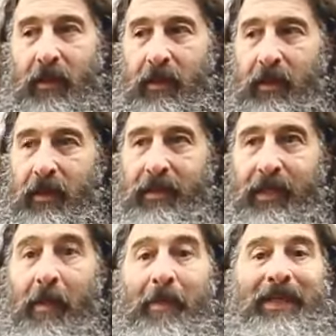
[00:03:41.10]
et, et
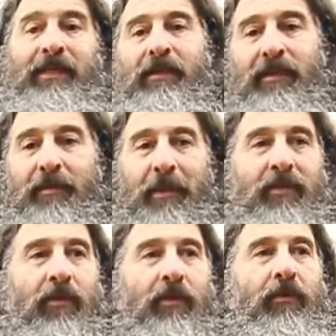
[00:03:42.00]
ça n'a pas de sens
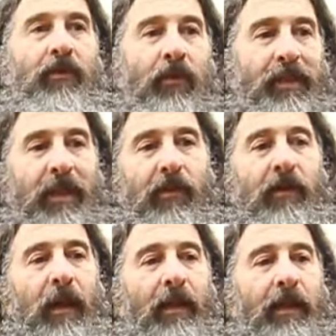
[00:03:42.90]
parce que le truc c'est
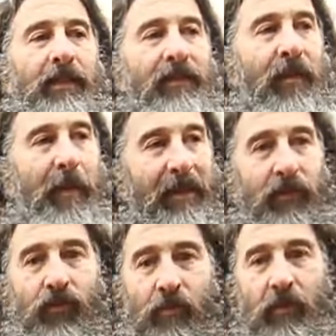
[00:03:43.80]
que ça fait
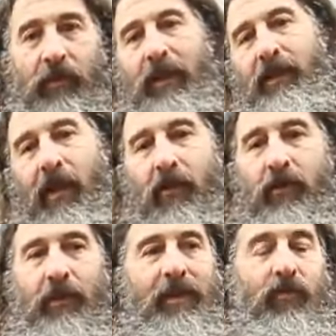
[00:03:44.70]
partie du monde intérieur de l'autre.